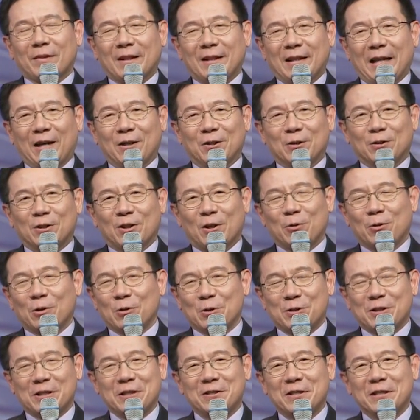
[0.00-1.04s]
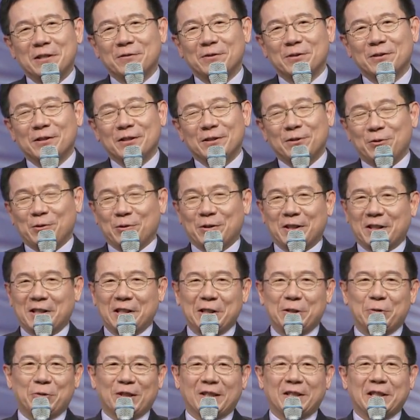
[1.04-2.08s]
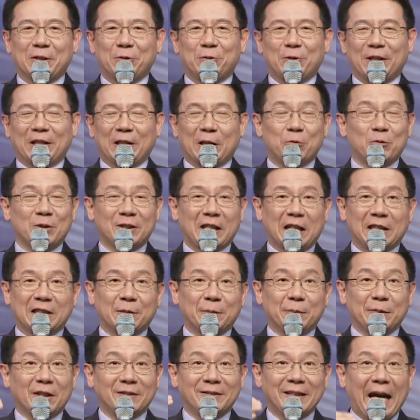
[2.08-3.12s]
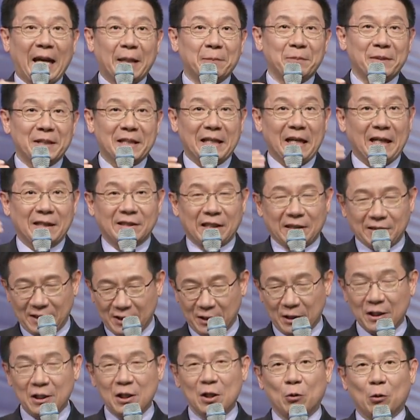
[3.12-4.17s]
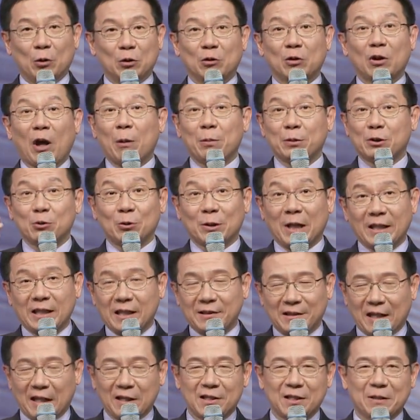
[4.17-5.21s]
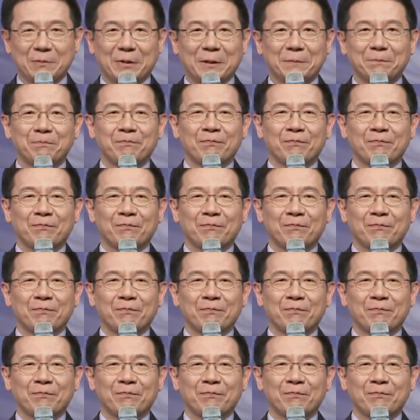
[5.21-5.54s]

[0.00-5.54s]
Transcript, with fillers: 然后口口声声就是科学科学，跟我讲什么叫纳米啊，像这些我都搞不清楚他在讲什么，